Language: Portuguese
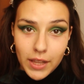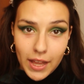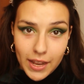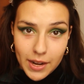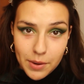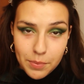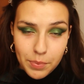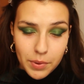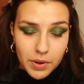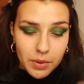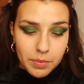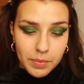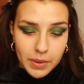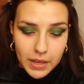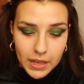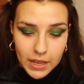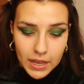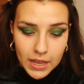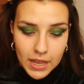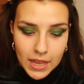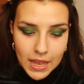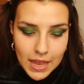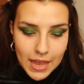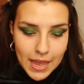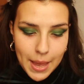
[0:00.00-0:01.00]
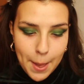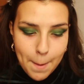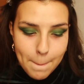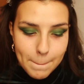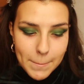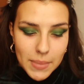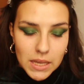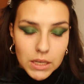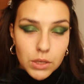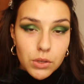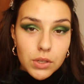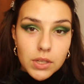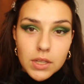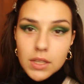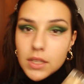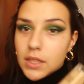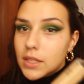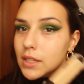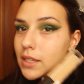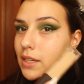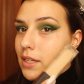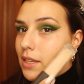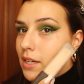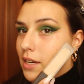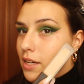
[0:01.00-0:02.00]
clara para mim, mas eu
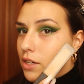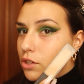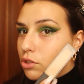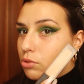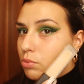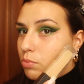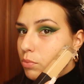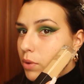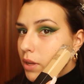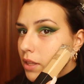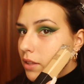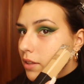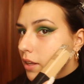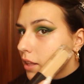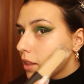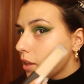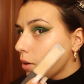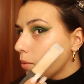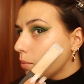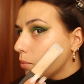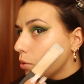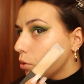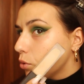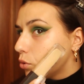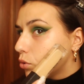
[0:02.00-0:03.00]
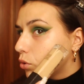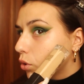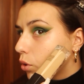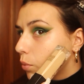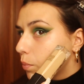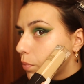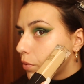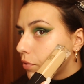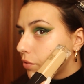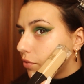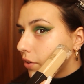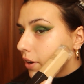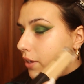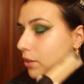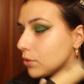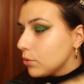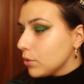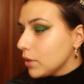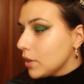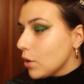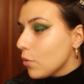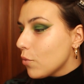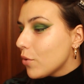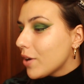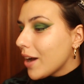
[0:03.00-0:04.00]
sinto que neste momento ela é o meu tom
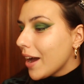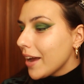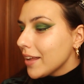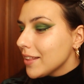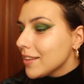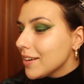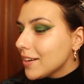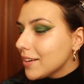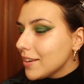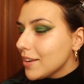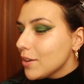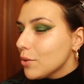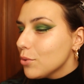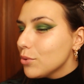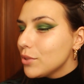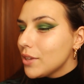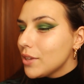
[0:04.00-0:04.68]
perfeito e eu cá ainda queria